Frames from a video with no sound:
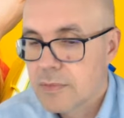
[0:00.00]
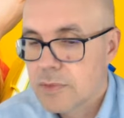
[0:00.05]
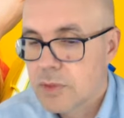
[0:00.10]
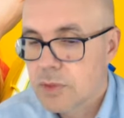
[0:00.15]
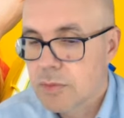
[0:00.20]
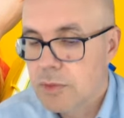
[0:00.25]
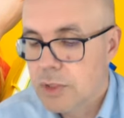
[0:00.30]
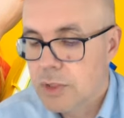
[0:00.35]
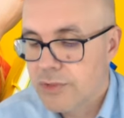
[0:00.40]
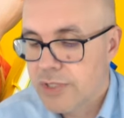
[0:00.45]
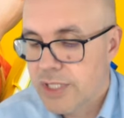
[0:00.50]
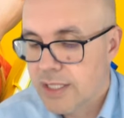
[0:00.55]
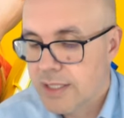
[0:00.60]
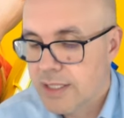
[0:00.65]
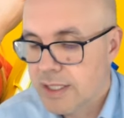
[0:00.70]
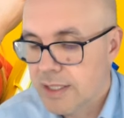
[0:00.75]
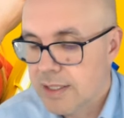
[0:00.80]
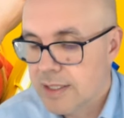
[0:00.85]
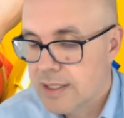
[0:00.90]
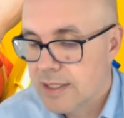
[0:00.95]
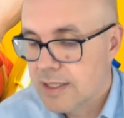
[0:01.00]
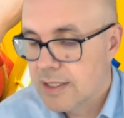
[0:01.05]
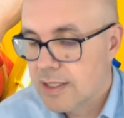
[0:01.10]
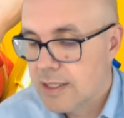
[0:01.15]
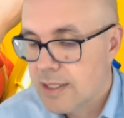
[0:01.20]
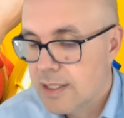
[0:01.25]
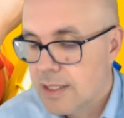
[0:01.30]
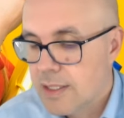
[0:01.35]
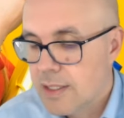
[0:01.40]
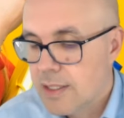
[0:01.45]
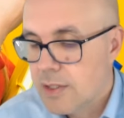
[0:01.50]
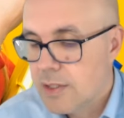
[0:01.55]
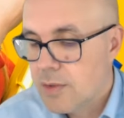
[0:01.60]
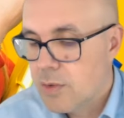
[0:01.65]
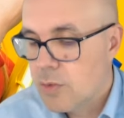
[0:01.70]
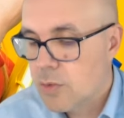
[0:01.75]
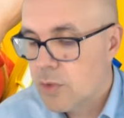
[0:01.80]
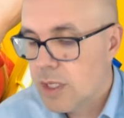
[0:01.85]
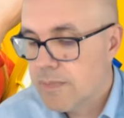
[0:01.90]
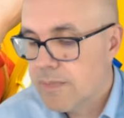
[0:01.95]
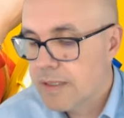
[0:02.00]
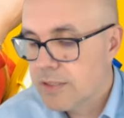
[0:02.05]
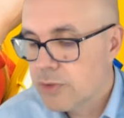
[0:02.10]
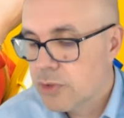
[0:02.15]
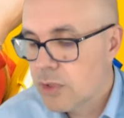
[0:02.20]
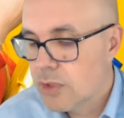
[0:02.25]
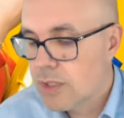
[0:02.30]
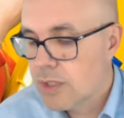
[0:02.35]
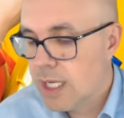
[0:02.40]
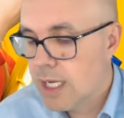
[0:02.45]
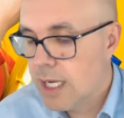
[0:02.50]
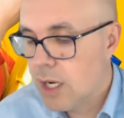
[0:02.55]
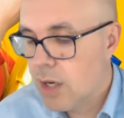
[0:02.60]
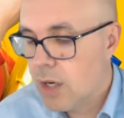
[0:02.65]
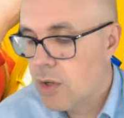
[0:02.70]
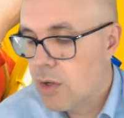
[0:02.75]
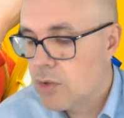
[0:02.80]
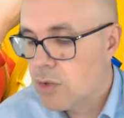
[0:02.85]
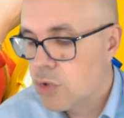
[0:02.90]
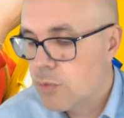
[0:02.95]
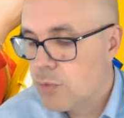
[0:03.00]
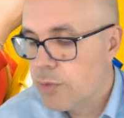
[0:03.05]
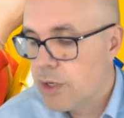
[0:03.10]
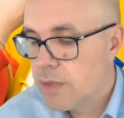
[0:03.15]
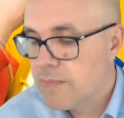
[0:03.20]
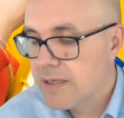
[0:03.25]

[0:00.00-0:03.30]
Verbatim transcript: Número 7. Una persona o un grupo